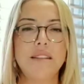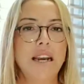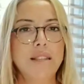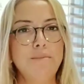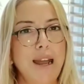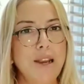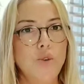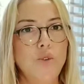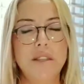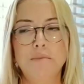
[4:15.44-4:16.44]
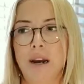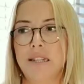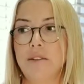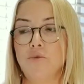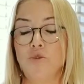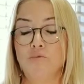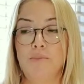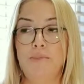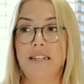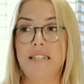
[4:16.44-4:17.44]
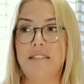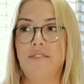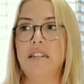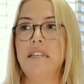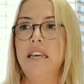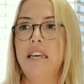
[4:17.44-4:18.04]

Hani Merkür'le de Mars'ın uyumlu bir açısı var.